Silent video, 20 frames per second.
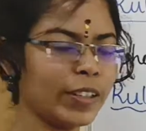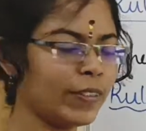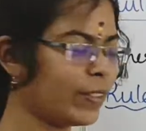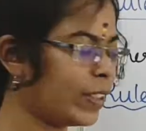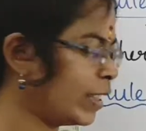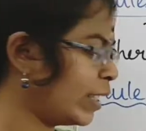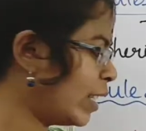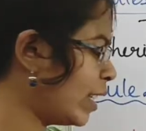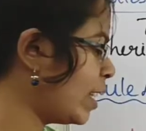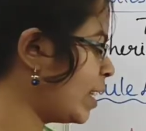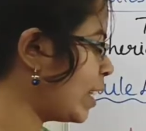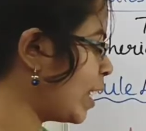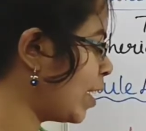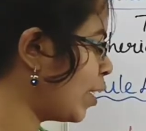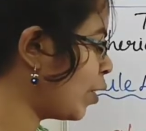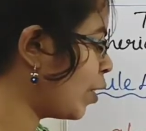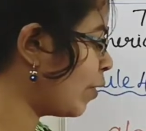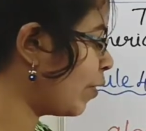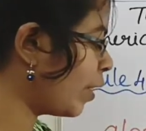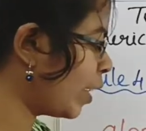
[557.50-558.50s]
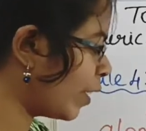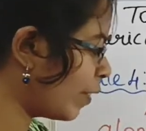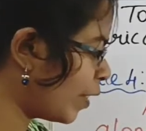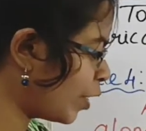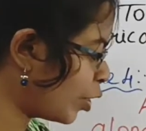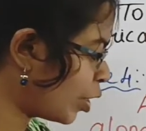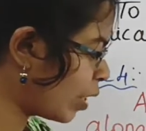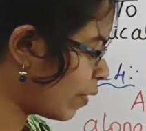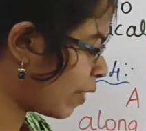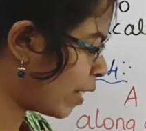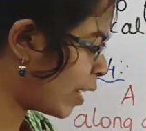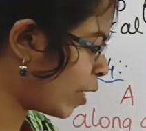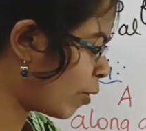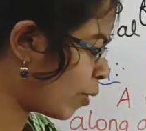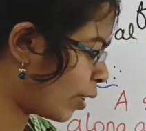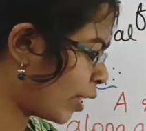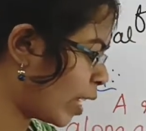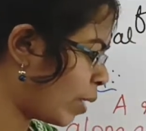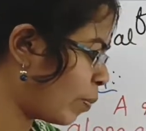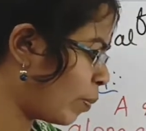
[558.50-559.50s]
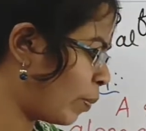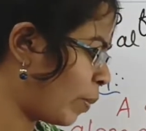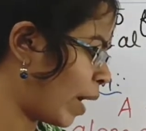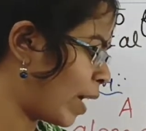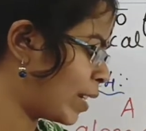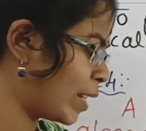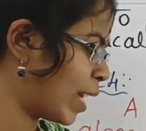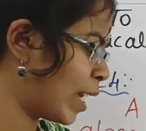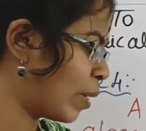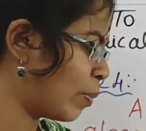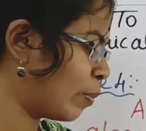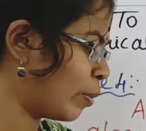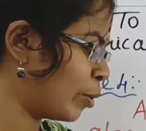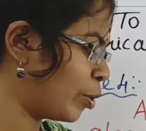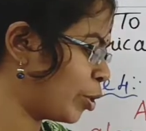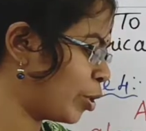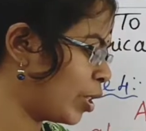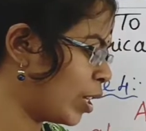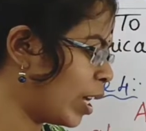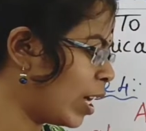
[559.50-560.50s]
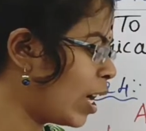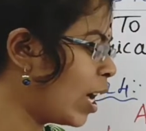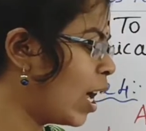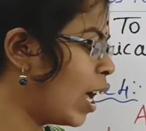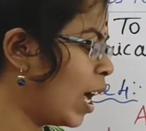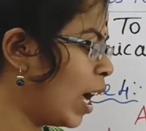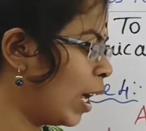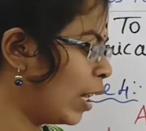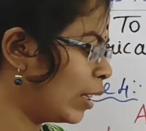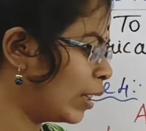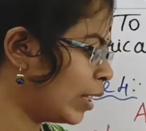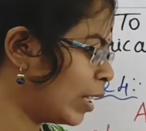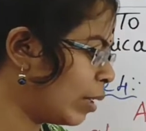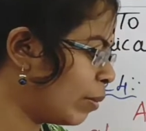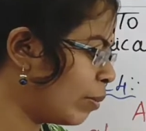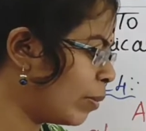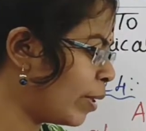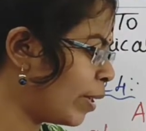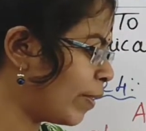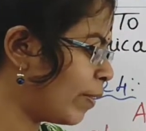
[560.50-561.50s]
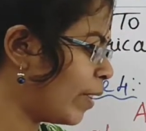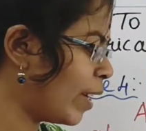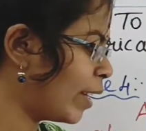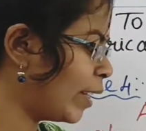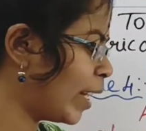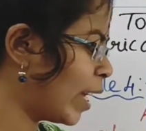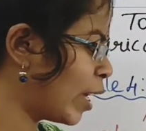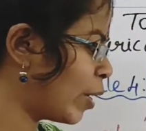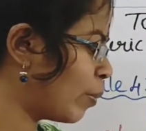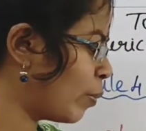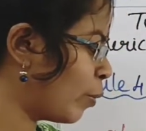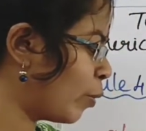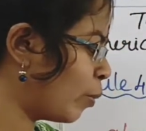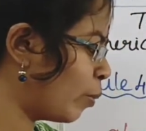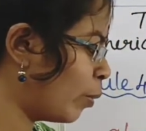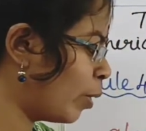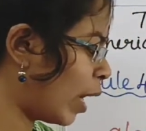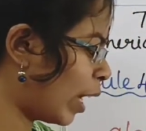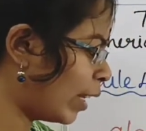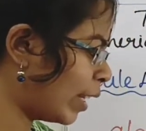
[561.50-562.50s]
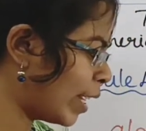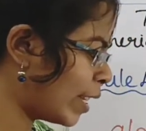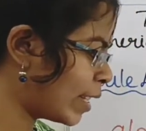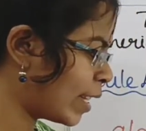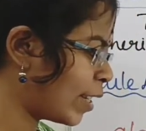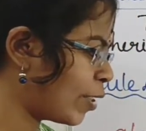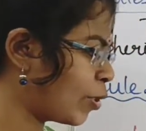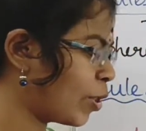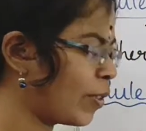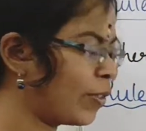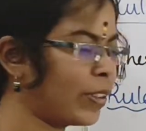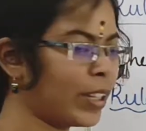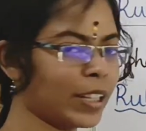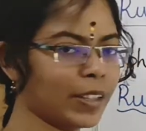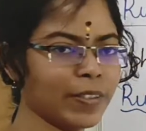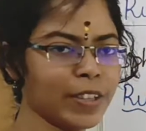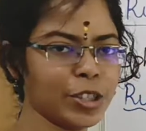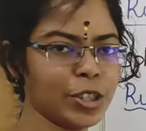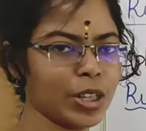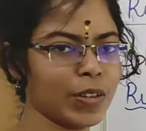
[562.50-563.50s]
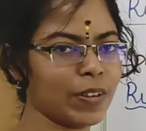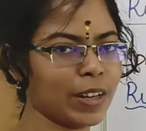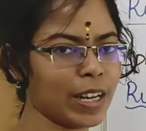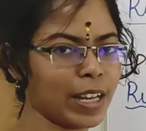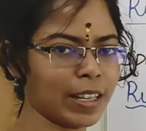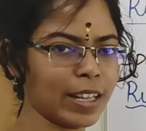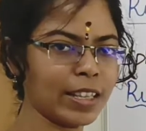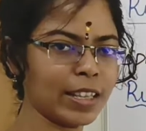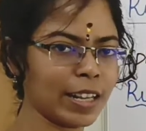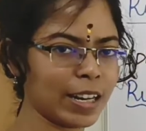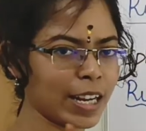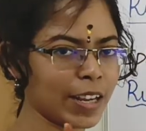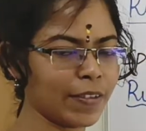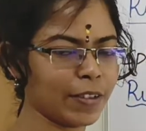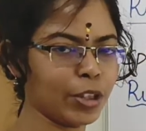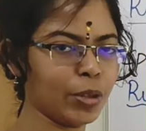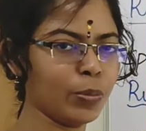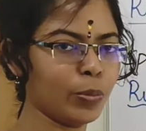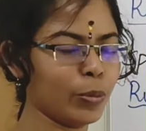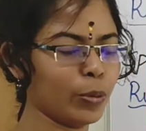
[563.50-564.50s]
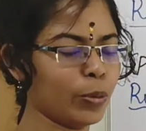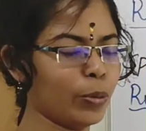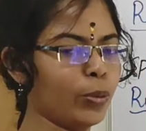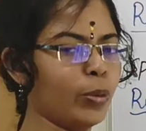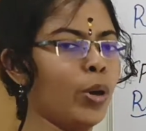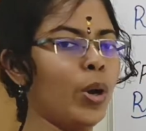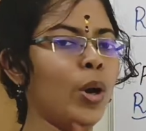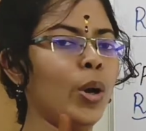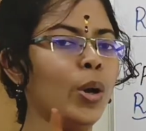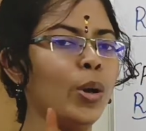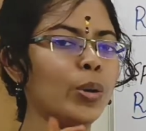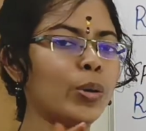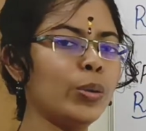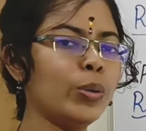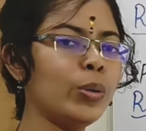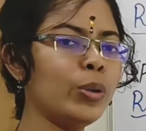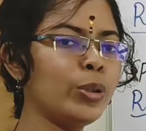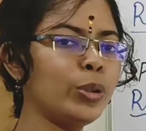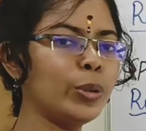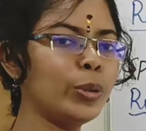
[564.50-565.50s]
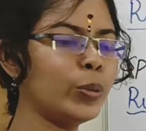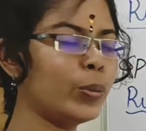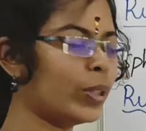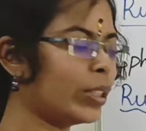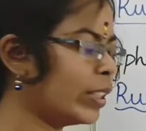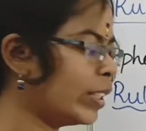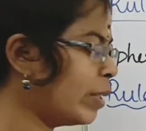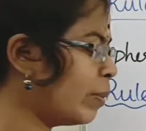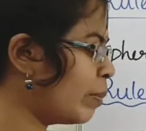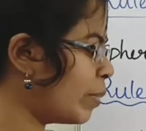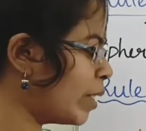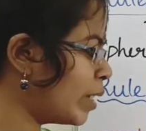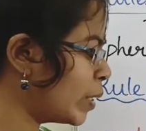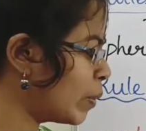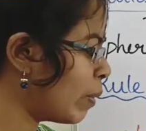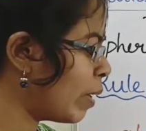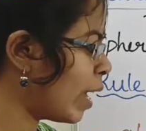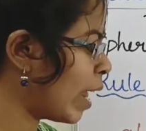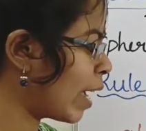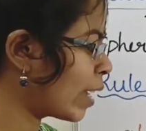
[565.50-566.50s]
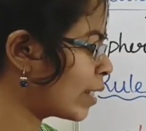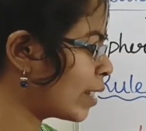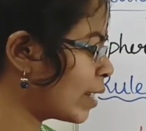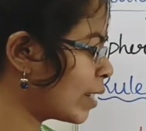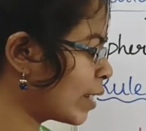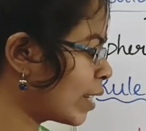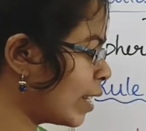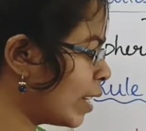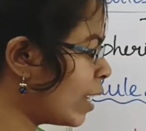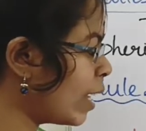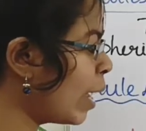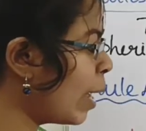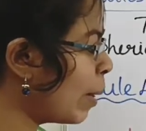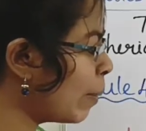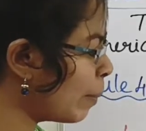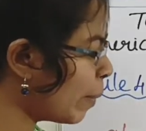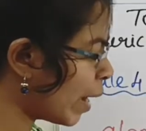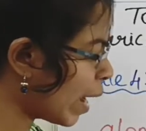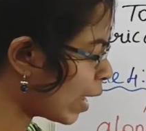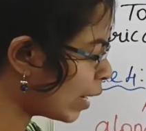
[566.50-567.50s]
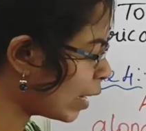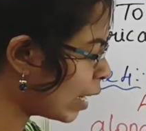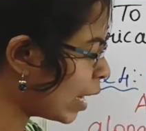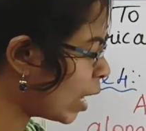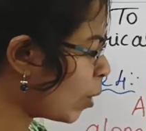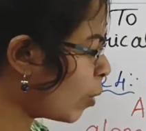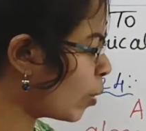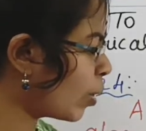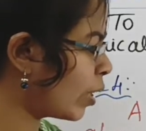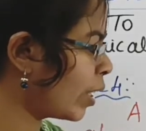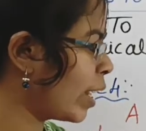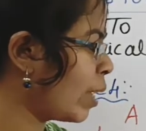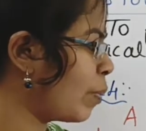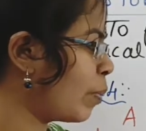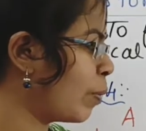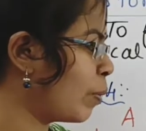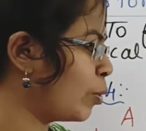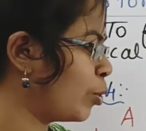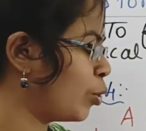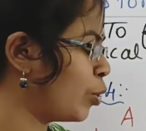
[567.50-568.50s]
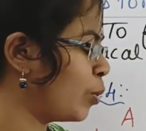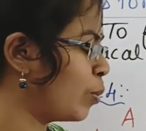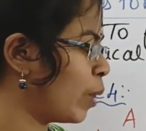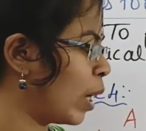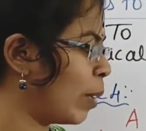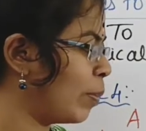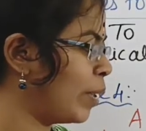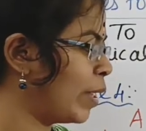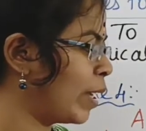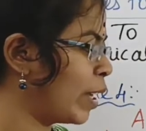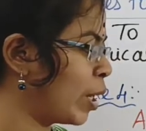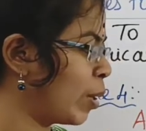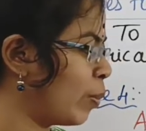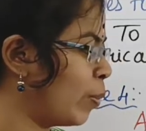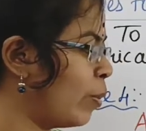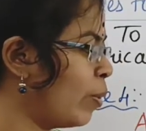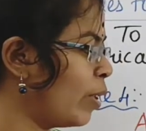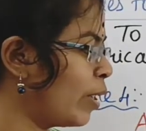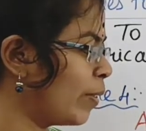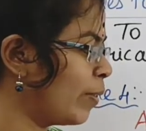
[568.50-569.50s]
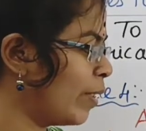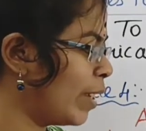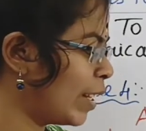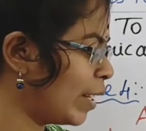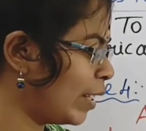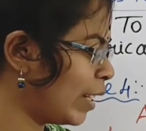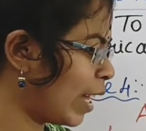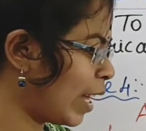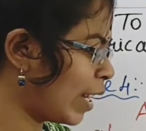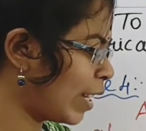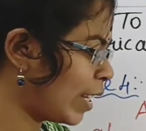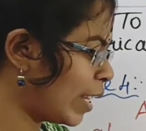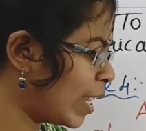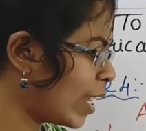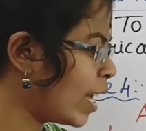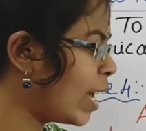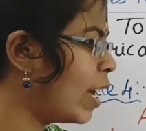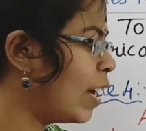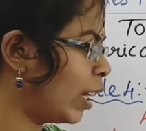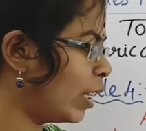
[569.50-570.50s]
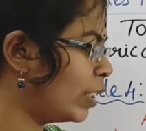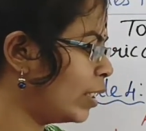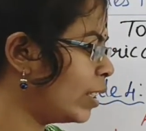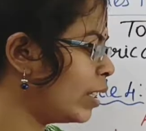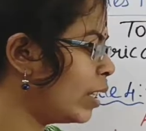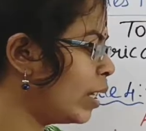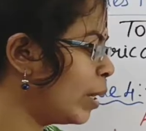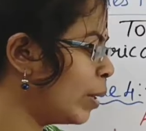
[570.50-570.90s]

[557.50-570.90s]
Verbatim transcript: ஒன் வந்து சென்டர் ஆஃப் கர்வேச்சர் வழியாக ஒரு ரேப் பாஸ் ஆகி போச்சுன்னா திரும்ப ரிஃப்ளெக்ட் ஆகி போகும்போது அதே சென்டர் ஆஃப் கர்வேச்சர் வழியாக தான் நிறைய வந்து போகும் ரூல் டூ வந்து பிரின்சிபல் ஆக்சஸ்க்கு பேரலாக ஒரு ரே போச்சு அப்படிங்கிறப்போ ரிஃப்ளெக்ட் ஆகி அது